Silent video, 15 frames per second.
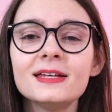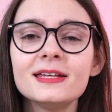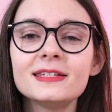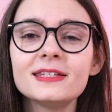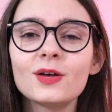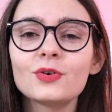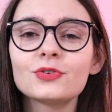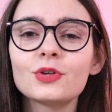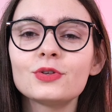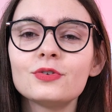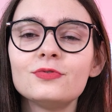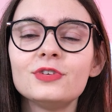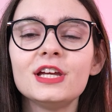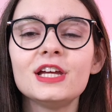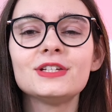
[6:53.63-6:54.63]
E se gostou
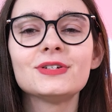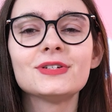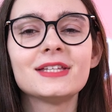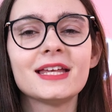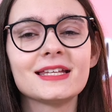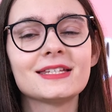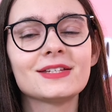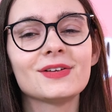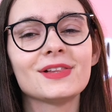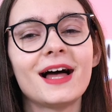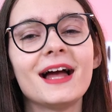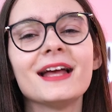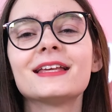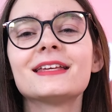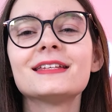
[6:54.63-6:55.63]
do vídeo, deixe seu
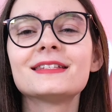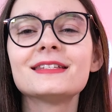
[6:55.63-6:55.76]
like,